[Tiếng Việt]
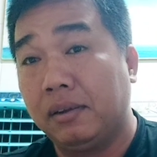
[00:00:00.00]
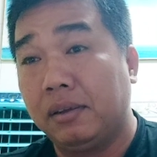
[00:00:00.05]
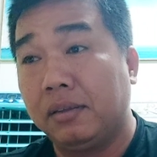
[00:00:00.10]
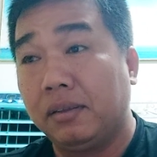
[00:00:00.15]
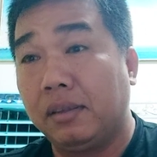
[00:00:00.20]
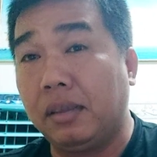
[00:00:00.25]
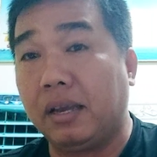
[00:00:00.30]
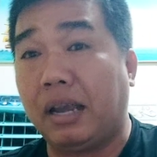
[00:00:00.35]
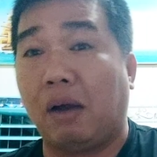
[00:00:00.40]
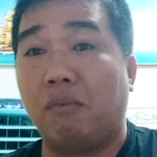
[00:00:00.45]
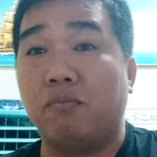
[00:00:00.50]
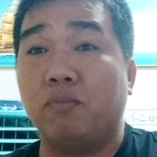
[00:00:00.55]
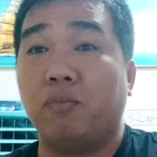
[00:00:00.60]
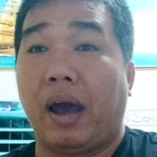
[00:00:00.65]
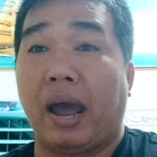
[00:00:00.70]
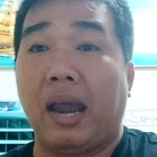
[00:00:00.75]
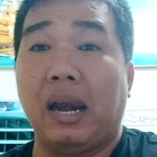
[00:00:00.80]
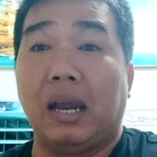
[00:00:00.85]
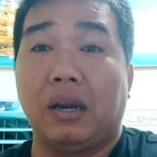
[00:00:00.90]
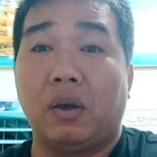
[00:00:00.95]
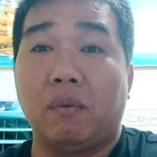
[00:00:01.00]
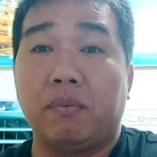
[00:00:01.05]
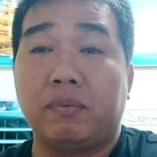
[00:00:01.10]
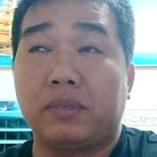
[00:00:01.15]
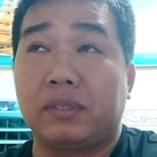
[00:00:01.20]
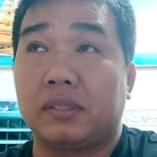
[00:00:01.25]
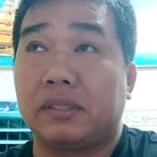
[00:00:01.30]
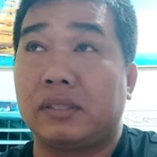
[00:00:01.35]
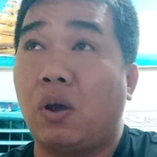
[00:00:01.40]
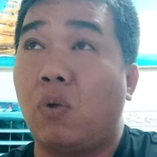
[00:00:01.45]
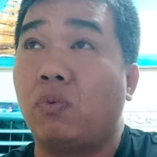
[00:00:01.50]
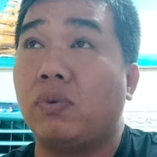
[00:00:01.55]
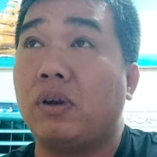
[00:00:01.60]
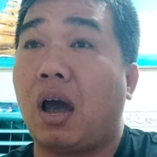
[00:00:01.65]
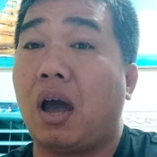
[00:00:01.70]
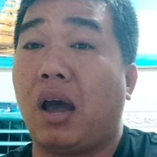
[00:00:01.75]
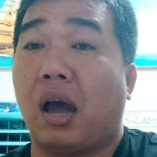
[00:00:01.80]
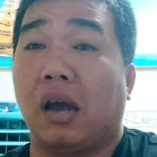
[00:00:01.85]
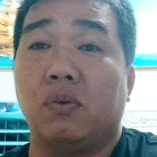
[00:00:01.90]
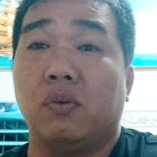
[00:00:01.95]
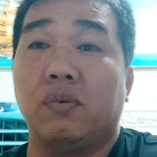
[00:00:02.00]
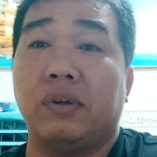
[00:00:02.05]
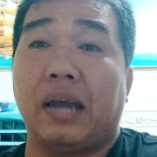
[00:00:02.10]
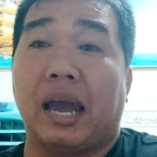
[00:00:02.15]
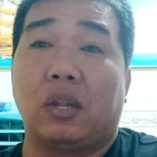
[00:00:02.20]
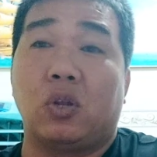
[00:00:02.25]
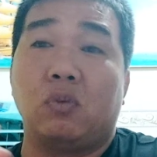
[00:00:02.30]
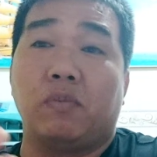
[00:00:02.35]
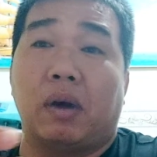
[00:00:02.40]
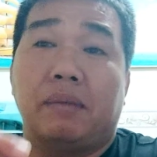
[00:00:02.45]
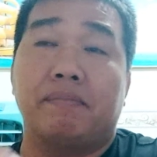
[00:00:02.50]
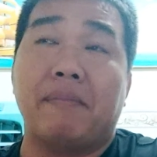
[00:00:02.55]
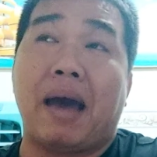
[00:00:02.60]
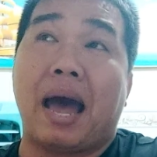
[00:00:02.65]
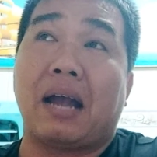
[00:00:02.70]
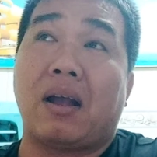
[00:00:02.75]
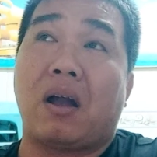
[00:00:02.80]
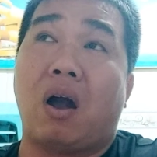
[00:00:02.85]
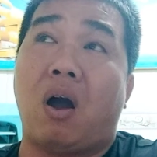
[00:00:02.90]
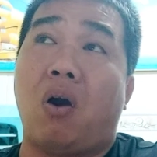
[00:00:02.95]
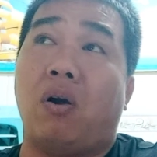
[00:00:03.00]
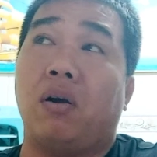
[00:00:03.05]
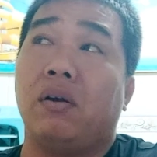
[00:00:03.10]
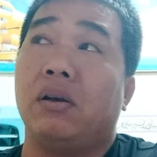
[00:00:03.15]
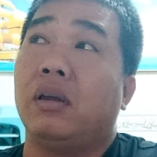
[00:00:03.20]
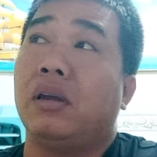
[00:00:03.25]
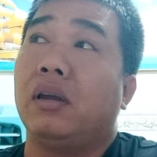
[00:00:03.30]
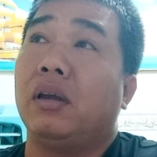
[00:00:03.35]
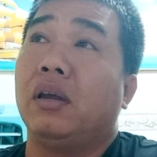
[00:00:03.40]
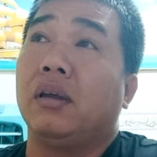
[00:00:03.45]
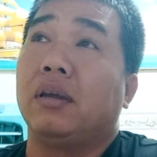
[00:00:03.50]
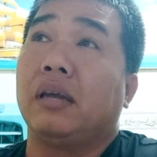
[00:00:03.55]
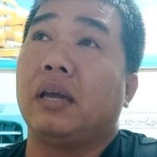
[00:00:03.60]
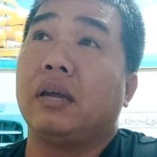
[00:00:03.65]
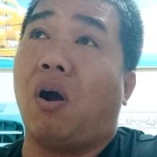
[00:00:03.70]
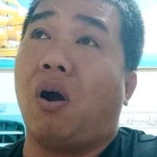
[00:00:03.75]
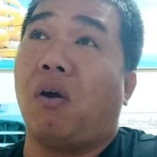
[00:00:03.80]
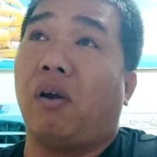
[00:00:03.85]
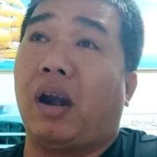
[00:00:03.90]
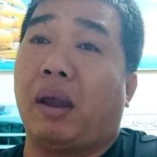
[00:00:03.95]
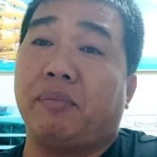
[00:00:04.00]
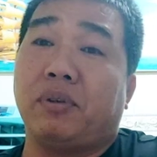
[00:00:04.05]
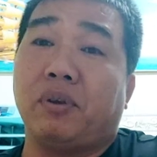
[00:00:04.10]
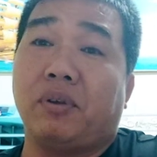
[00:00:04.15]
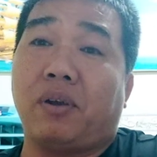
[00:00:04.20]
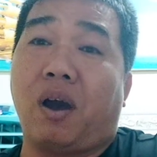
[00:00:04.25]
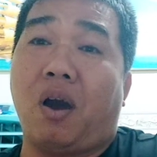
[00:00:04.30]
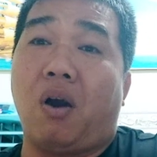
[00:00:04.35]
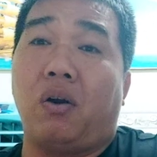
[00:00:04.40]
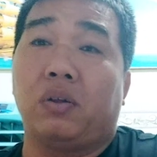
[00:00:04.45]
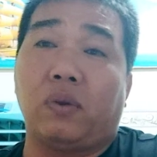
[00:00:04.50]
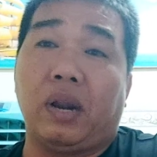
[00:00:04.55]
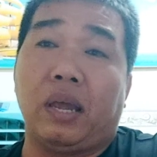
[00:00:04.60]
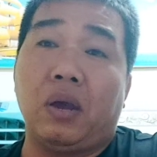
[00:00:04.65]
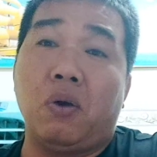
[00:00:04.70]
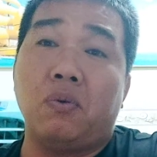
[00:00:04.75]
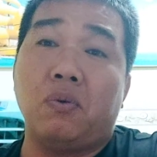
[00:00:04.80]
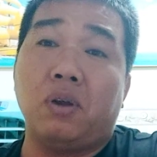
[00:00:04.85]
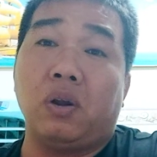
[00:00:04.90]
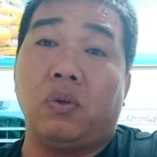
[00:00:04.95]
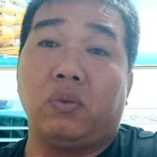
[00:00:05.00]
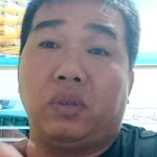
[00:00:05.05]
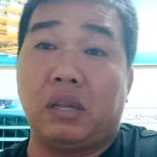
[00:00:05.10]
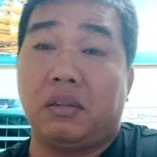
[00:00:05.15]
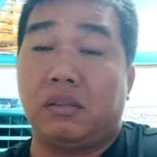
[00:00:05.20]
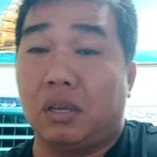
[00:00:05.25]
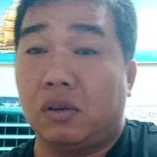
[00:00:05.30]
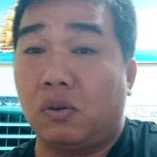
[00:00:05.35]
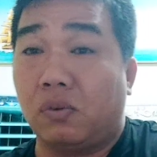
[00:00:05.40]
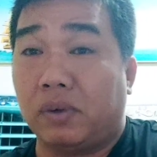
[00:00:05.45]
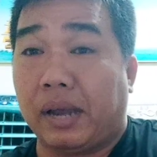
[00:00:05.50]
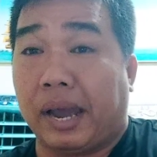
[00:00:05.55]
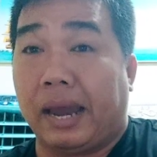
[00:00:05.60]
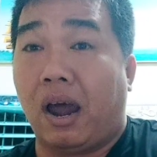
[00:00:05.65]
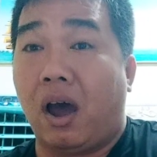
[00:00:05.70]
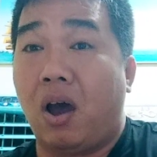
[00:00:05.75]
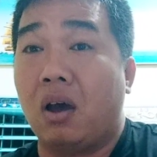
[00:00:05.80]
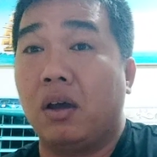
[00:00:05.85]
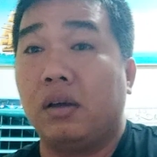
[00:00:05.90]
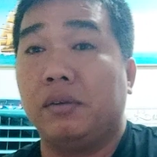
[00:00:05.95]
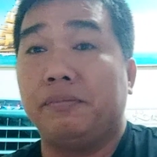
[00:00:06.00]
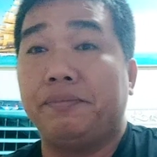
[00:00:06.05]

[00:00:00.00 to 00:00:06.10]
chứ không phải là hút hút đó ở ờ, con gà tôi bệnh ba con cái còn năm sáu con tôi lấy hút đó tôi chích những con gà đó